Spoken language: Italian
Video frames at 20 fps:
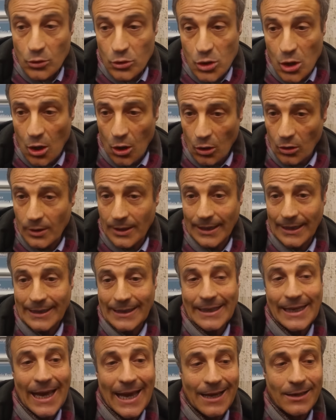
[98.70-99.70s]
lo so, è
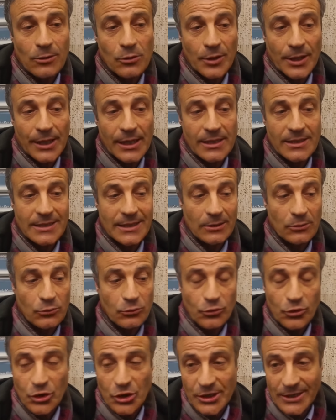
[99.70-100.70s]
chiaro che se
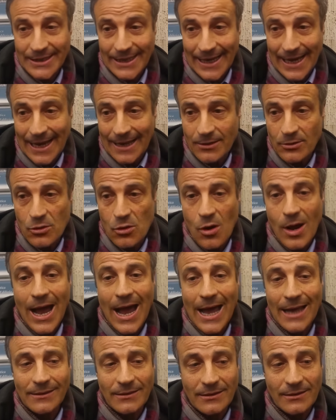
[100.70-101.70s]
non ci saranno
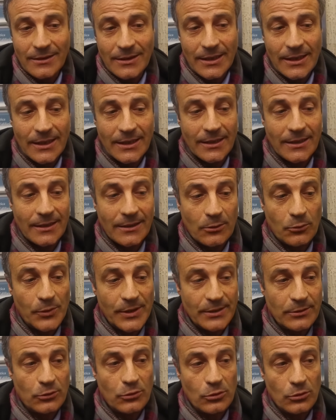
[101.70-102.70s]
atti
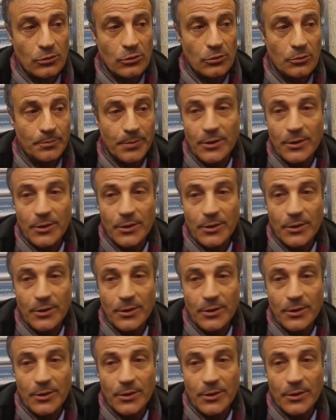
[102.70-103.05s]
questo